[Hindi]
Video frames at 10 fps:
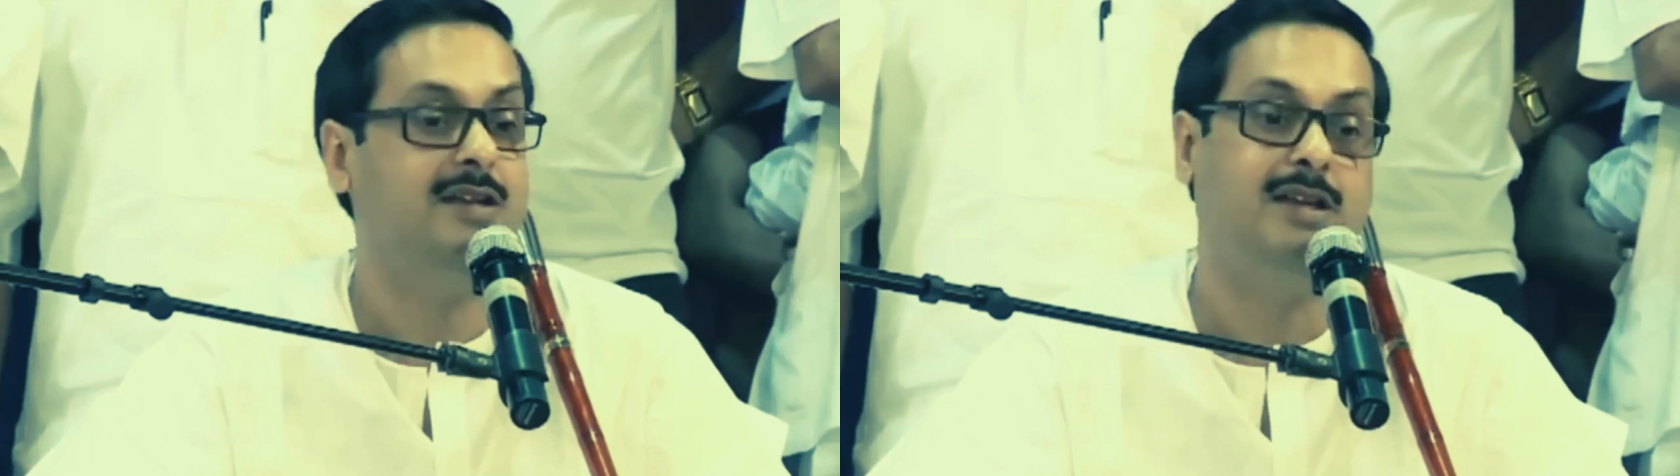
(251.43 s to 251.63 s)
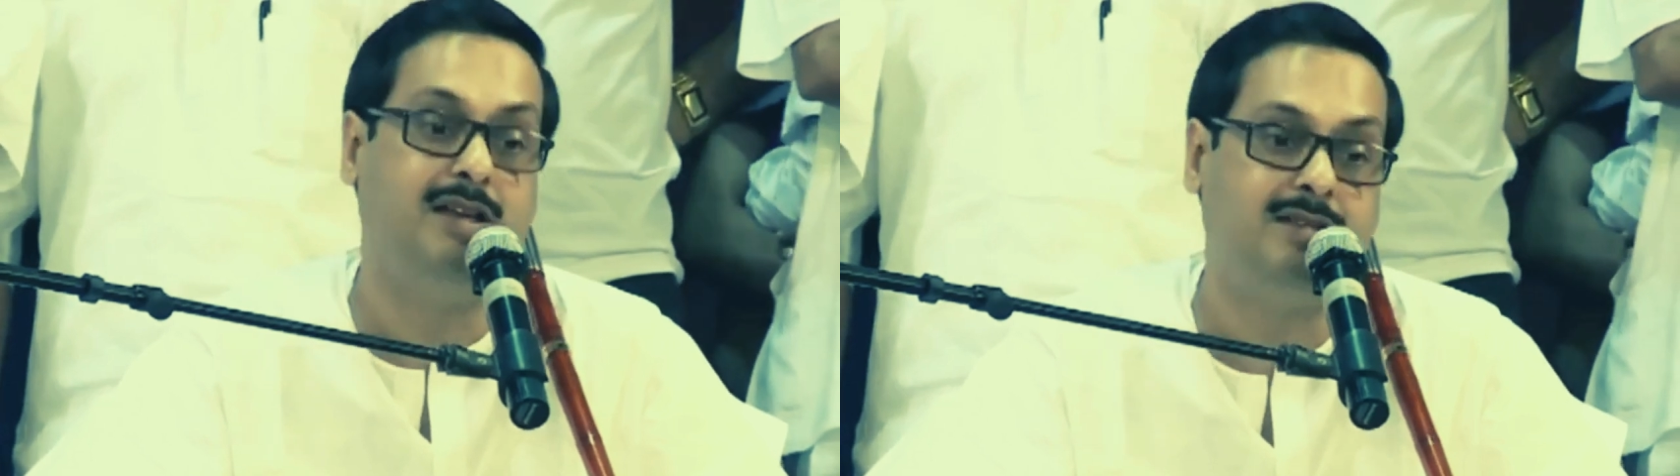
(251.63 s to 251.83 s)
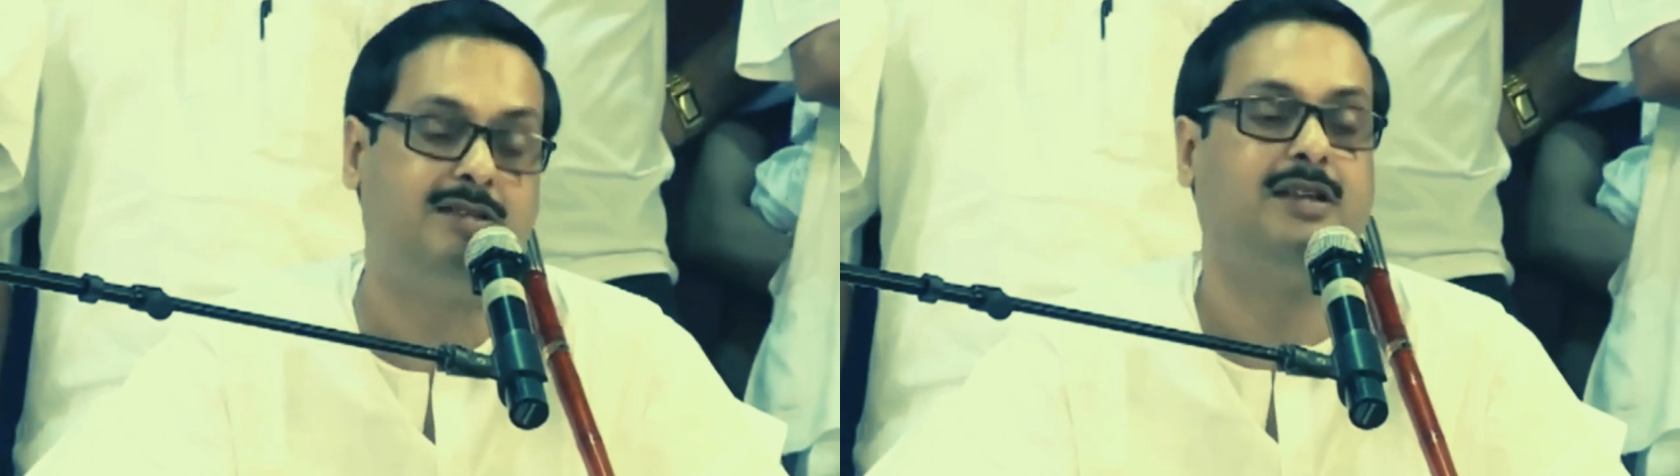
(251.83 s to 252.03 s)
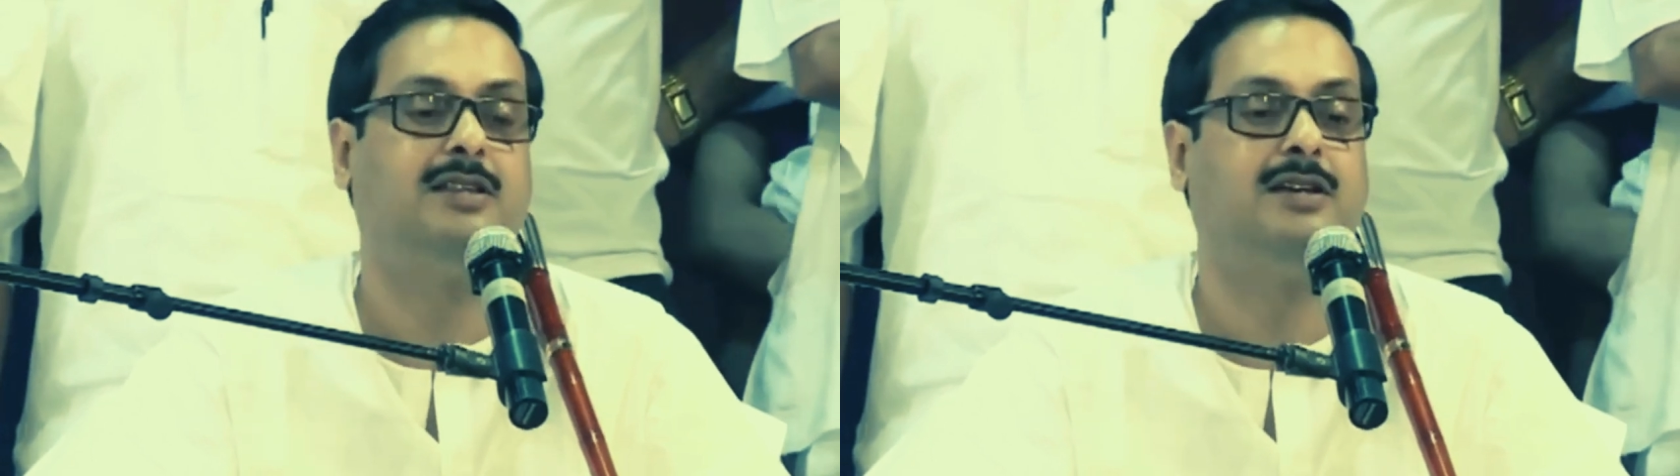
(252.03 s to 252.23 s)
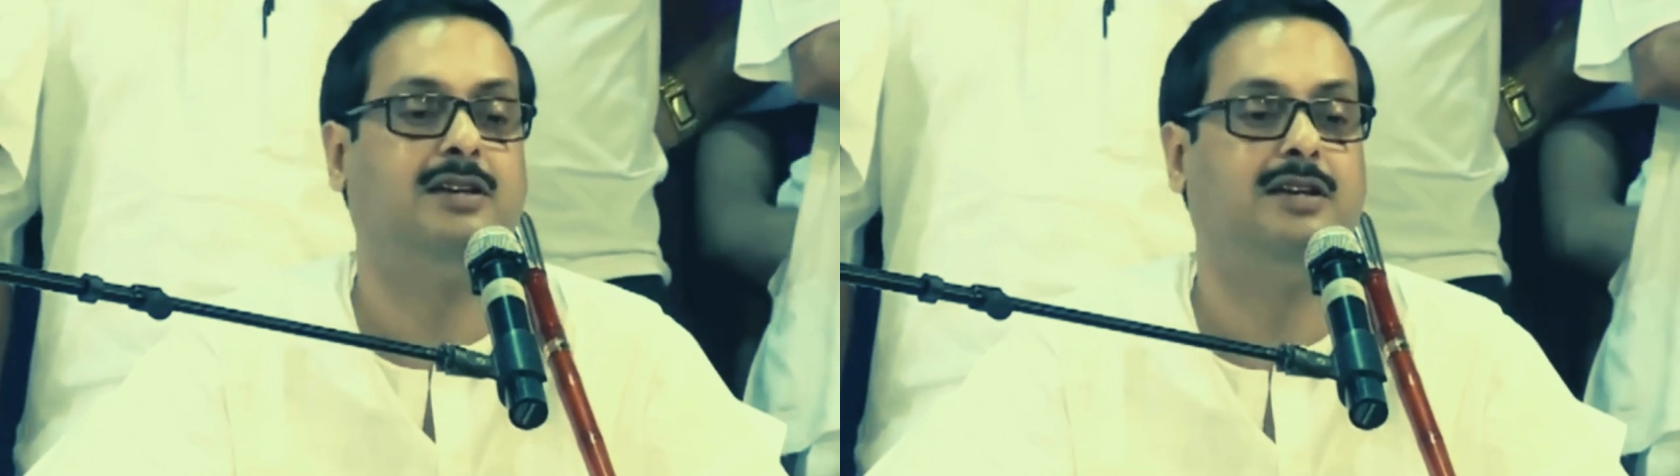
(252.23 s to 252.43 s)
इस
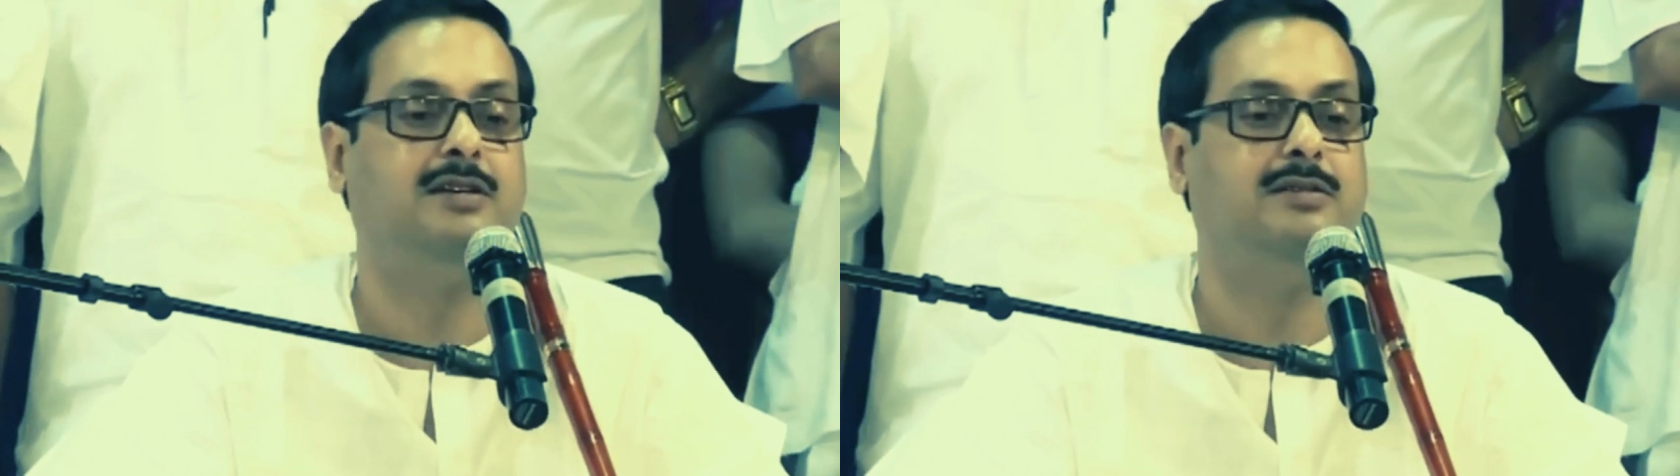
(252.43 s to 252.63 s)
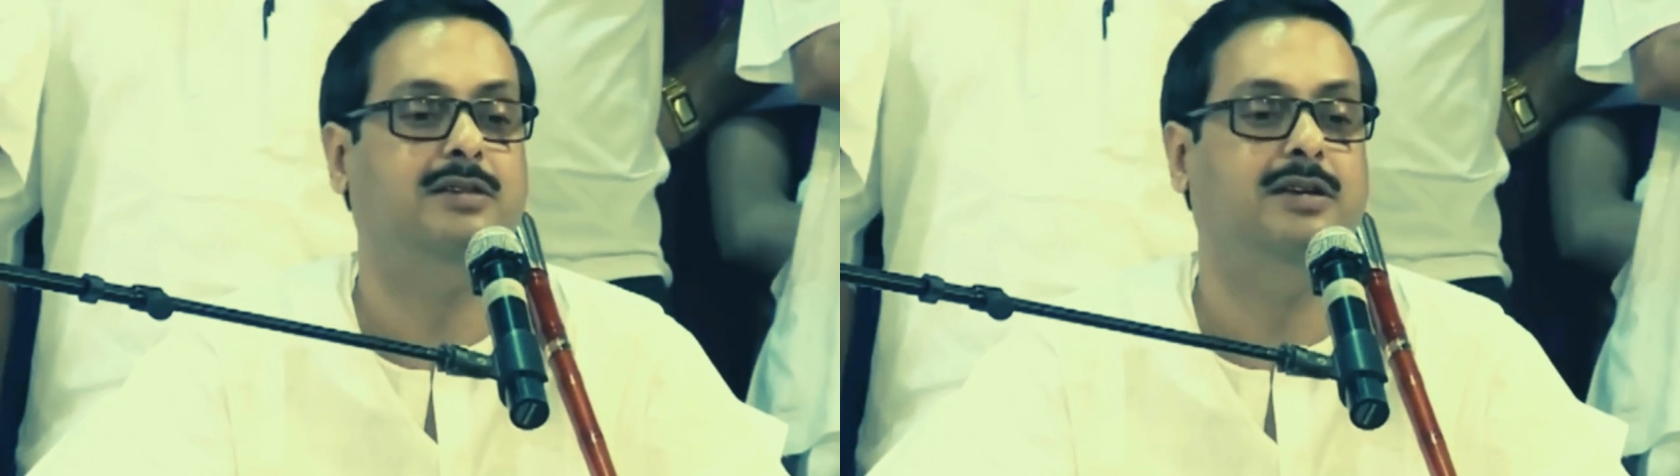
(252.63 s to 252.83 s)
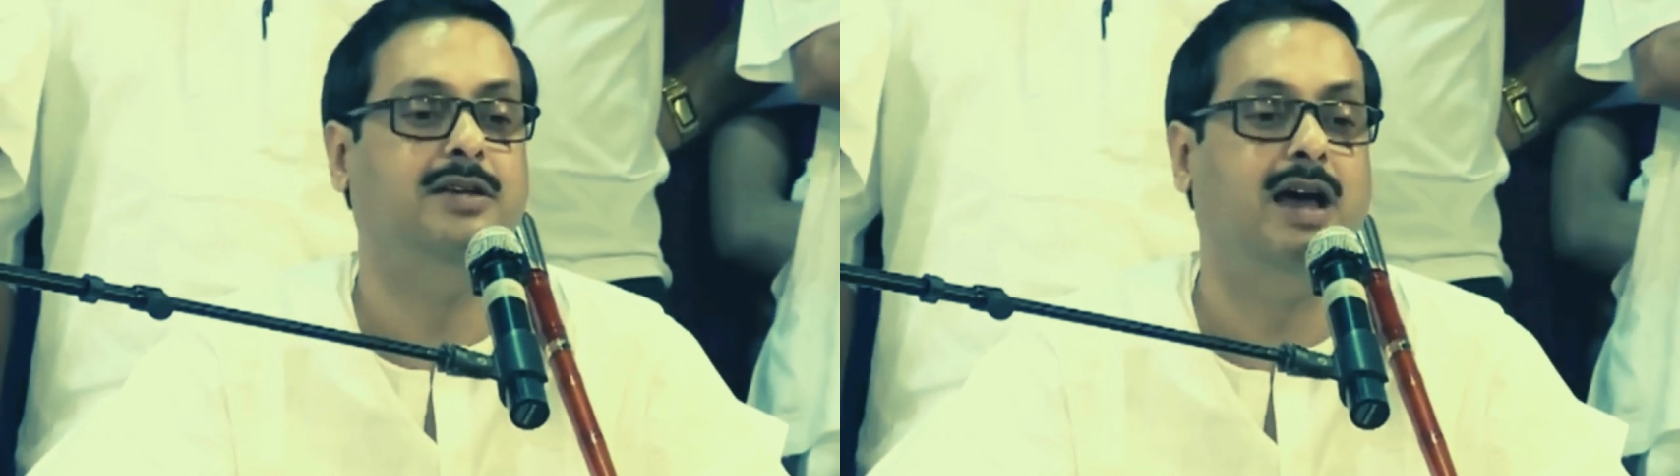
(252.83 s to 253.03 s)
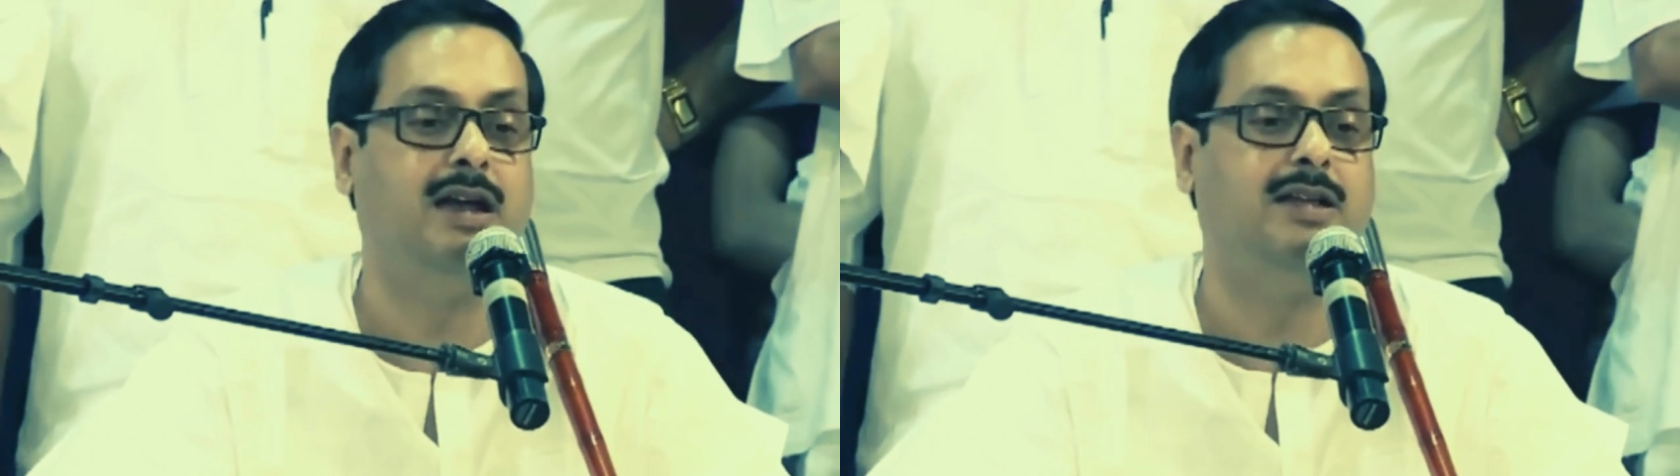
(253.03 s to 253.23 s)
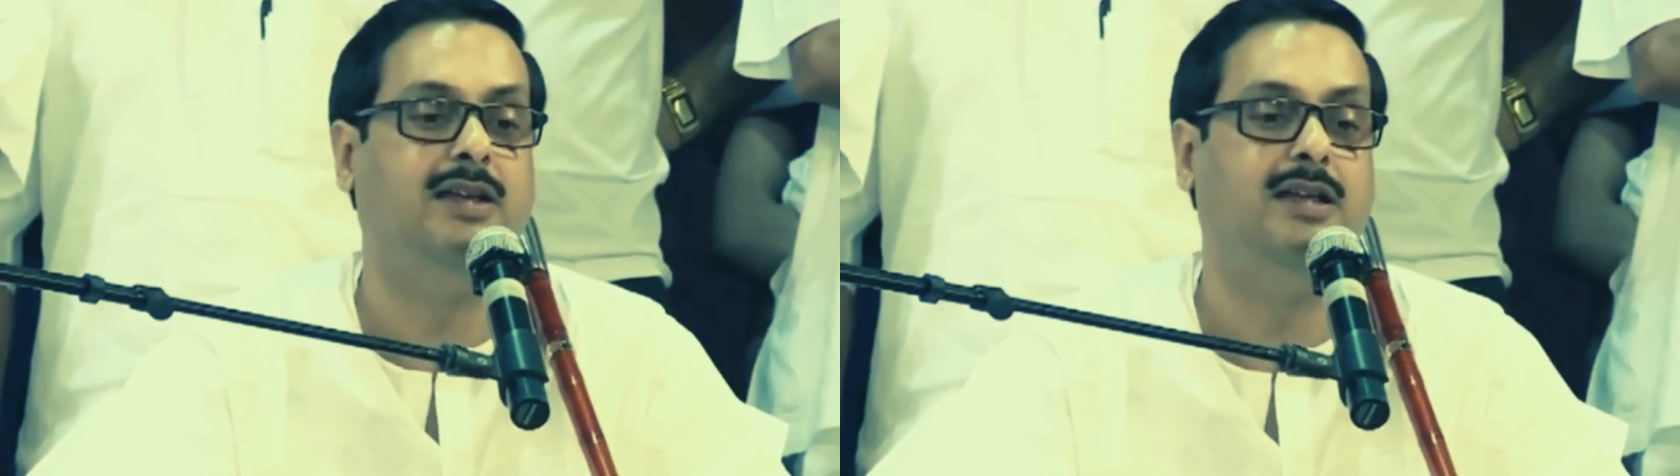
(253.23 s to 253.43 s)
सत्य के
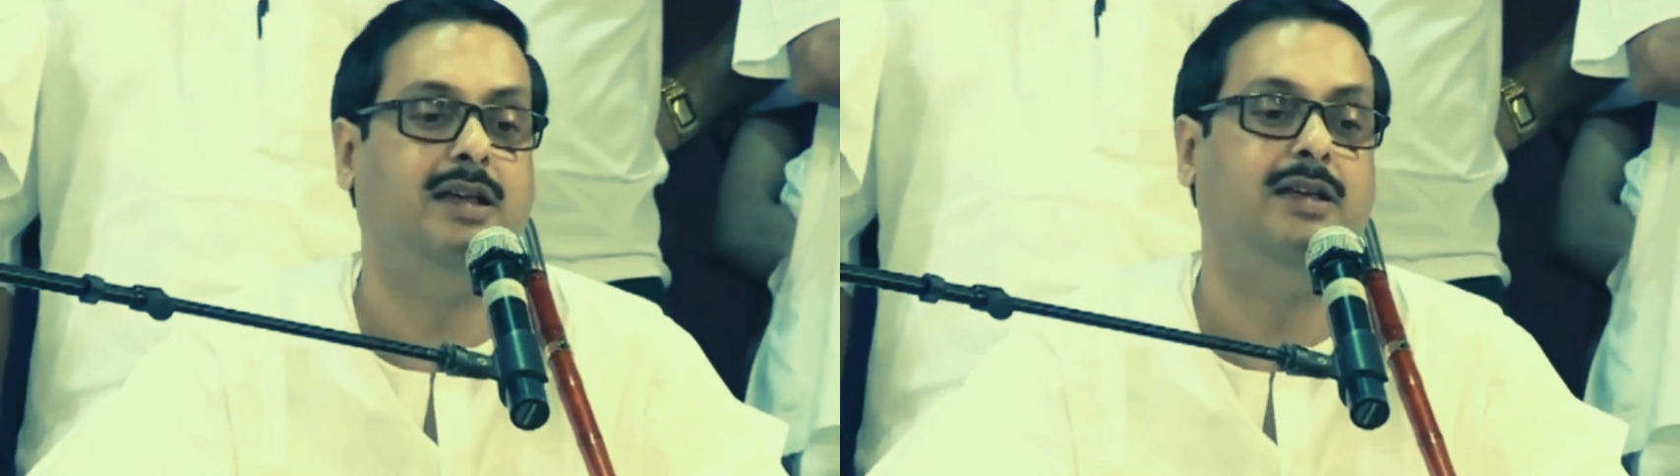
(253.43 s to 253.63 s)
ज्ञान के लिए